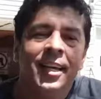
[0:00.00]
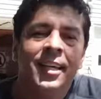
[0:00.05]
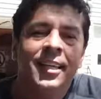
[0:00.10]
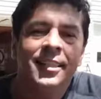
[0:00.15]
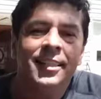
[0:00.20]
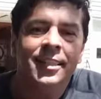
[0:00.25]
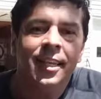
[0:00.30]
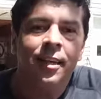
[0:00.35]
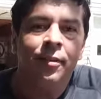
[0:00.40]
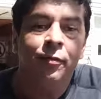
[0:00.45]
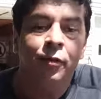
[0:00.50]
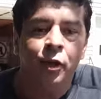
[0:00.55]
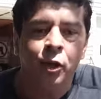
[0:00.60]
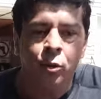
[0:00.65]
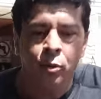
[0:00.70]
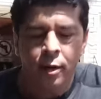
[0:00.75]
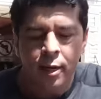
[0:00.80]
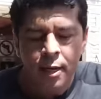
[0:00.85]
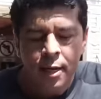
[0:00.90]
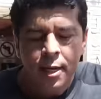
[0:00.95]
E
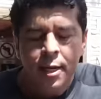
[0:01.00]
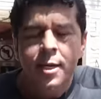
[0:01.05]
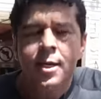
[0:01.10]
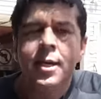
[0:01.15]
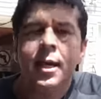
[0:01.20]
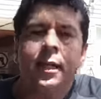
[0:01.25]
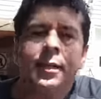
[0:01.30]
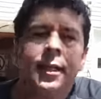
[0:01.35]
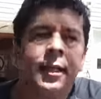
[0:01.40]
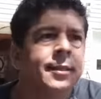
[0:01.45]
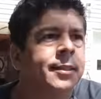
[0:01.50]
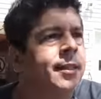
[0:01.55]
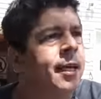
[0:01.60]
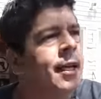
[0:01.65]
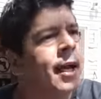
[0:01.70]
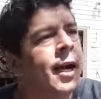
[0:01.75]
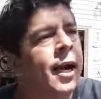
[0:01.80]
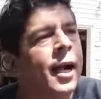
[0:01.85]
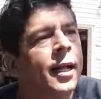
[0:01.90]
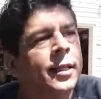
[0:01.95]
serviu e a
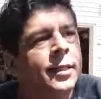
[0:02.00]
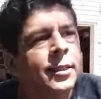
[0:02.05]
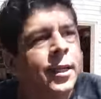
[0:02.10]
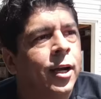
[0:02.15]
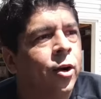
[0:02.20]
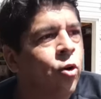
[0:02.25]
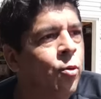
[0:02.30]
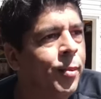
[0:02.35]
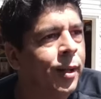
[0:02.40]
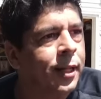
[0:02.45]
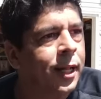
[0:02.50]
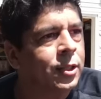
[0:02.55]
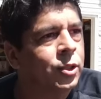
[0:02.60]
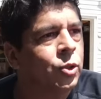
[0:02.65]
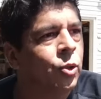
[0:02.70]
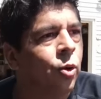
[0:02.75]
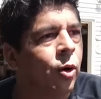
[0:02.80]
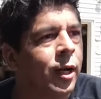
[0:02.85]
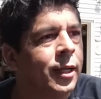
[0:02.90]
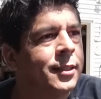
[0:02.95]
terceira é carta de
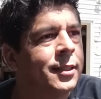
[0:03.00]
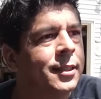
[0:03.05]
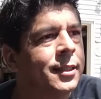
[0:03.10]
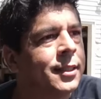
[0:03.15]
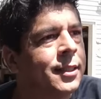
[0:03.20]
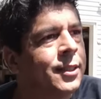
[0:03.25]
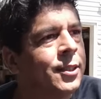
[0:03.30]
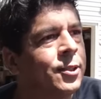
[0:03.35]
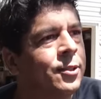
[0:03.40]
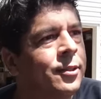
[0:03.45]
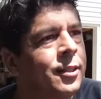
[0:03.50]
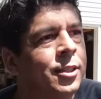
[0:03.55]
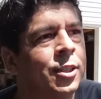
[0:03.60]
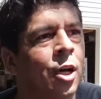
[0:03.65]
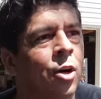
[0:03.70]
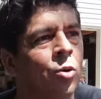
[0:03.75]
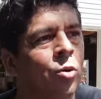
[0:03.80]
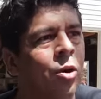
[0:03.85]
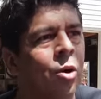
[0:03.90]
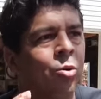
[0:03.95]
recomendações, entendeu?
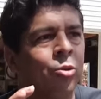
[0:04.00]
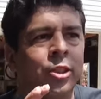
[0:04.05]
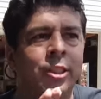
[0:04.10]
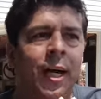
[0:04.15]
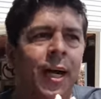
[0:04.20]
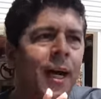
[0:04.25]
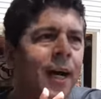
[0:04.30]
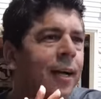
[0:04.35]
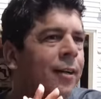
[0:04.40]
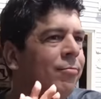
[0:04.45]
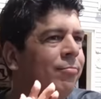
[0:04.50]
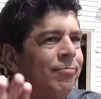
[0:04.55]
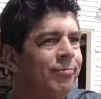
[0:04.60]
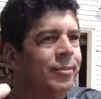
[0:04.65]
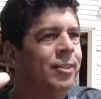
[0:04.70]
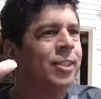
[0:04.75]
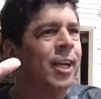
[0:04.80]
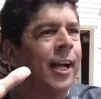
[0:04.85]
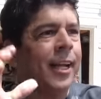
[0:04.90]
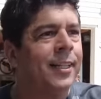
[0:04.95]
Então, então eu já
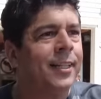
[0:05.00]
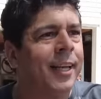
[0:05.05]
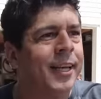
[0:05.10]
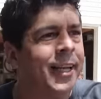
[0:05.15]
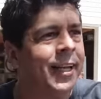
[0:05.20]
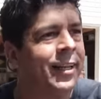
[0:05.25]
já entrei.